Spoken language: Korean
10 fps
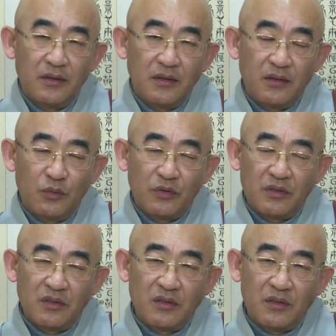어,
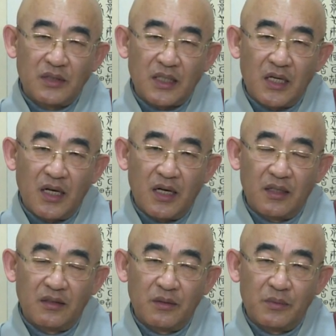오늘은 제가
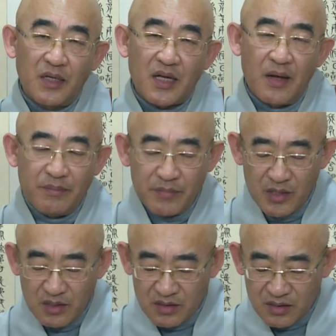너무나
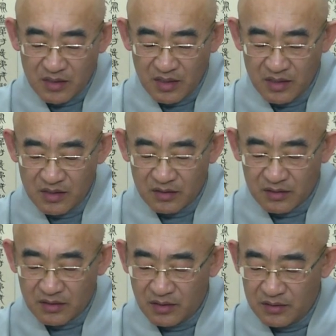감명 깊게
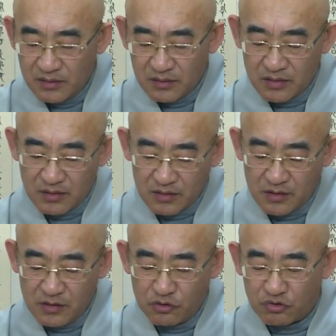읽었던 그런
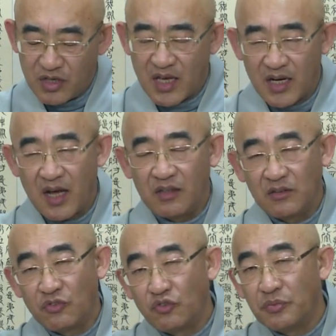글 중에 하나,
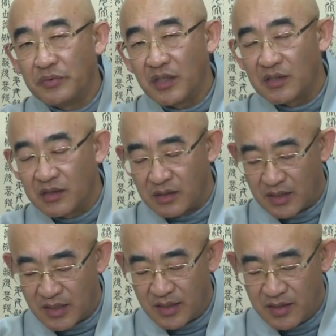어느 주부의 글을
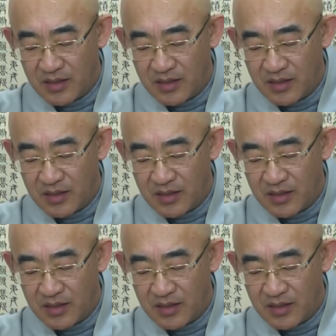하나